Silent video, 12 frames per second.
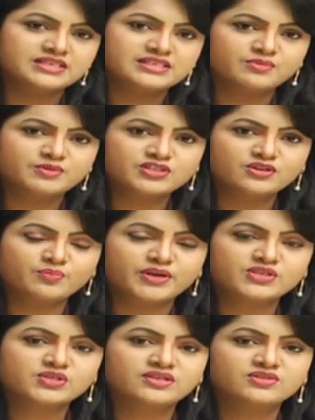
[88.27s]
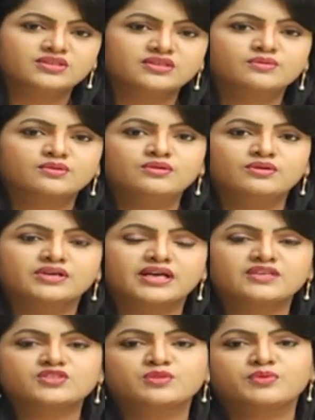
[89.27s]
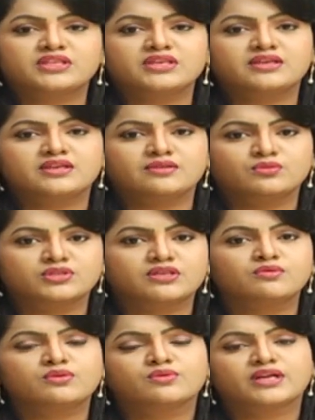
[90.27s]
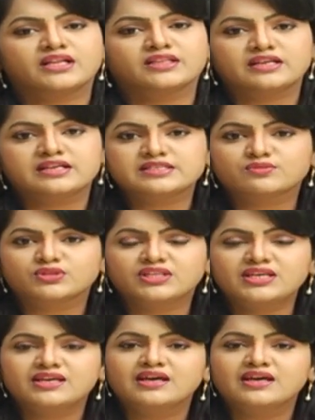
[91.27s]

ఈ సమస్యలను పరిష్కరించేందుకు రాష్ట్రపతి ఉత్తర్వులు కూడా అందాల్సి ఉంది